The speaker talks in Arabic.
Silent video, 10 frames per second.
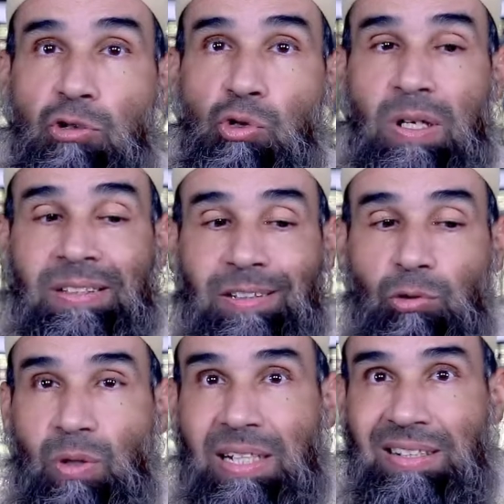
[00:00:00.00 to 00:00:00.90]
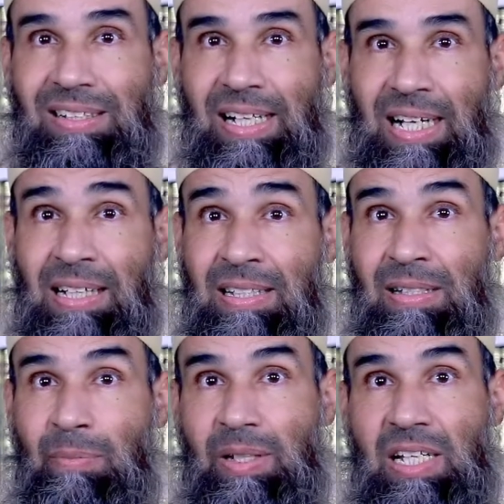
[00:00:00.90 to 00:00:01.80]
يجوز أن تترك دينك
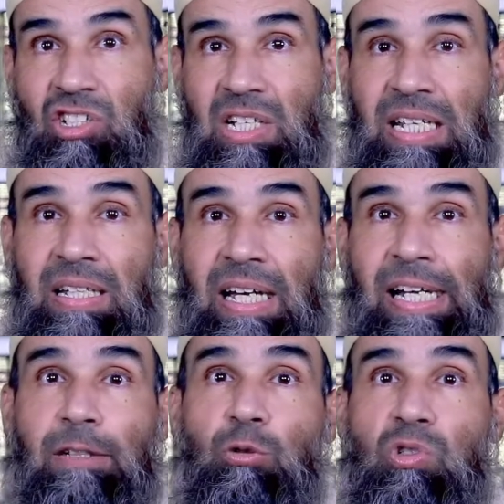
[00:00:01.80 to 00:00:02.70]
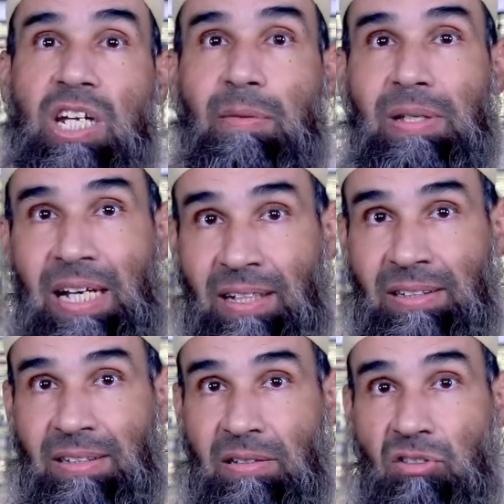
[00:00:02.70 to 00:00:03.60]
من أجل أن تجامل
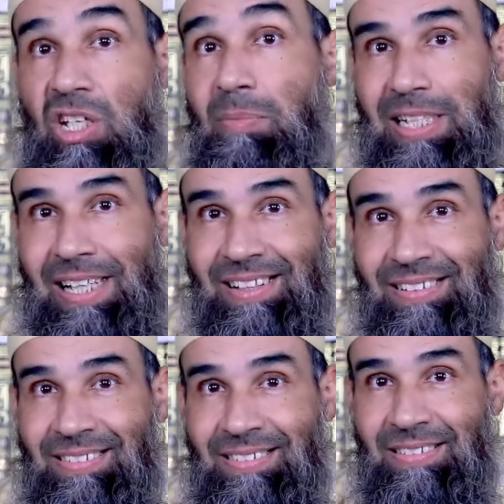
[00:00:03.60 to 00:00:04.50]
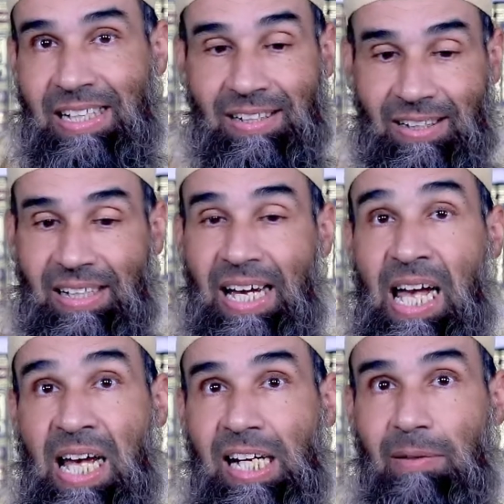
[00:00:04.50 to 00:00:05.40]
زميلك لأن الله
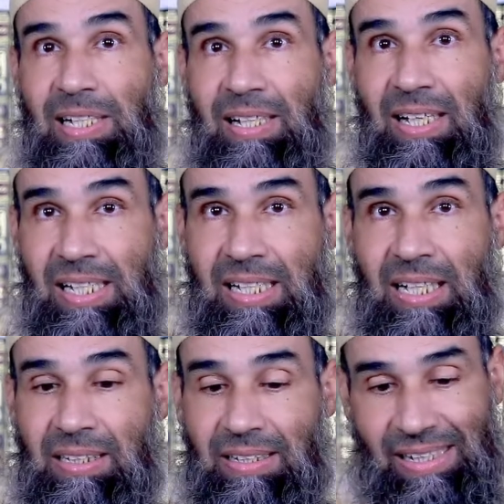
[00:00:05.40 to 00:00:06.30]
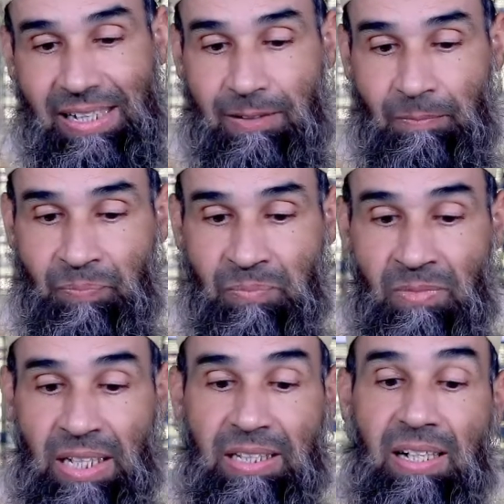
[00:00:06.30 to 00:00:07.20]
حرم عليك ذلك
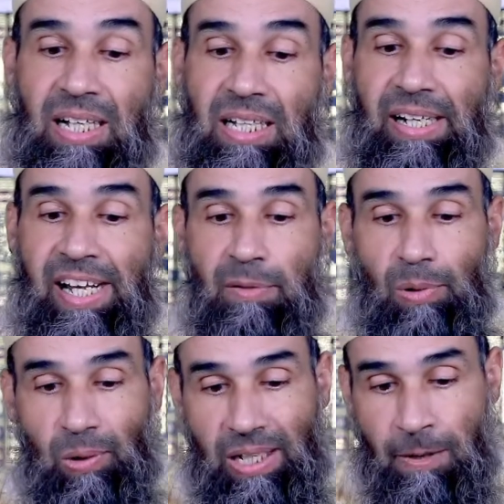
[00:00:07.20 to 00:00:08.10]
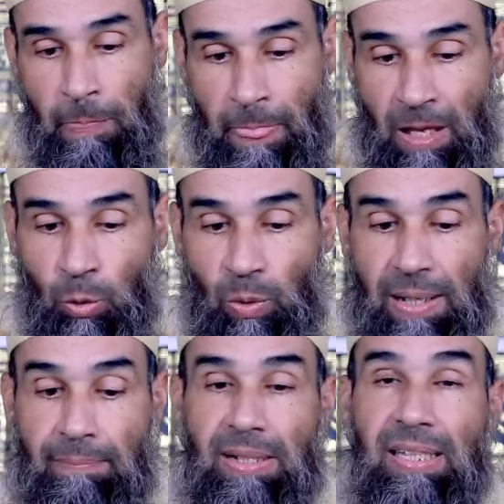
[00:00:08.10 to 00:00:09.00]
إذا قال رحمه الله
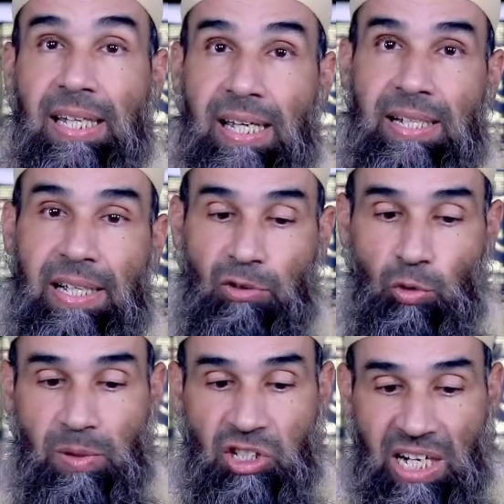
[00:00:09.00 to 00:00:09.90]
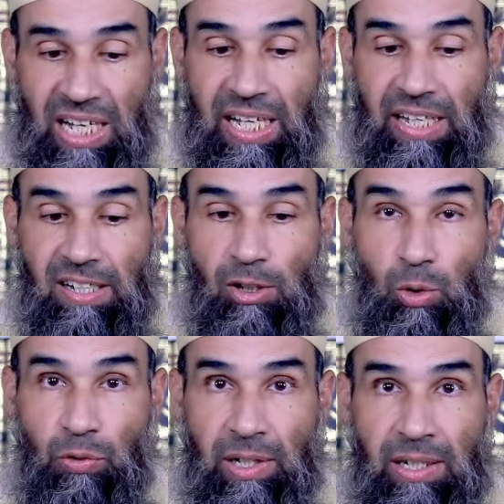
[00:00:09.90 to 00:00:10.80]
وأما التهنئة بشعائر
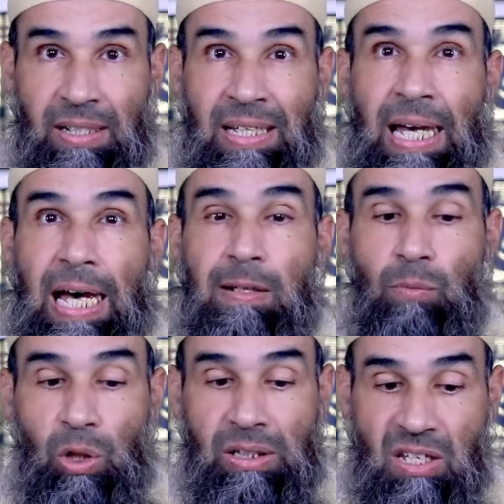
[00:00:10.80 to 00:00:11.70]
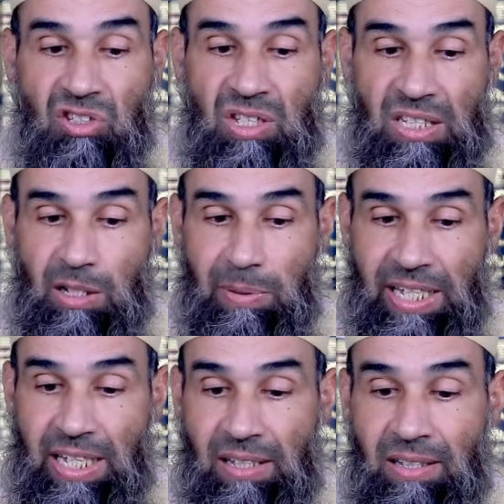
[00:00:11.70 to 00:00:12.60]
الكفر المختصة
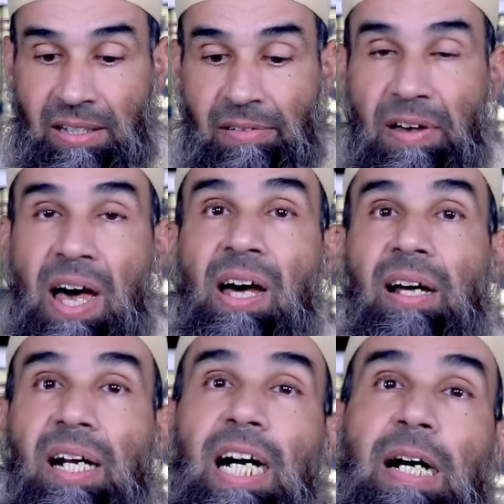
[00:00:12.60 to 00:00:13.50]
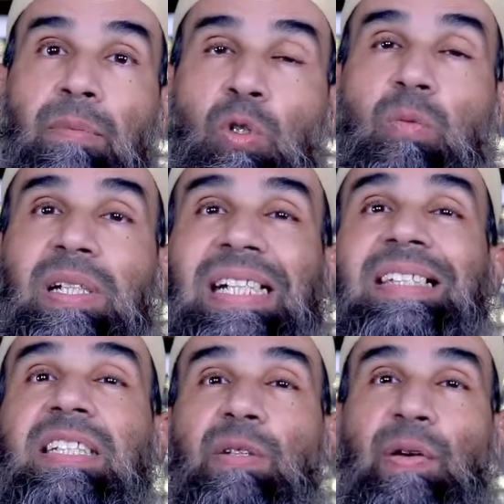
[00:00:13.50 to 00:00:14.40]
به فحرام
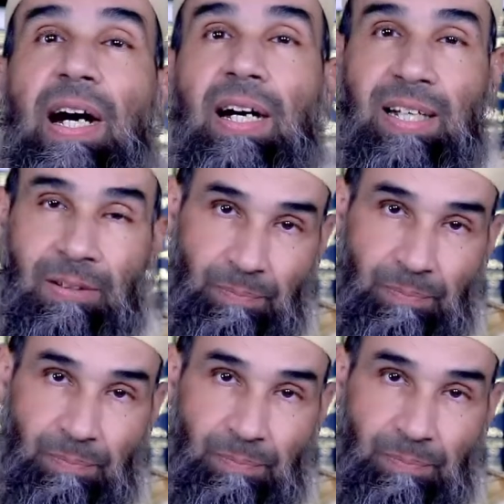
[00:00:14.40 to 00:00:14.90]
بالاتفاق